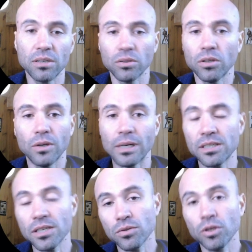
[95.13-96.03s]
o todos los
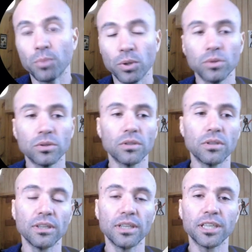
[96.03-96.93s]
accesos y los productos
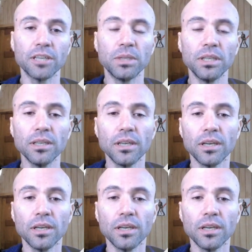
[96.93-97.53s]
de Gemini,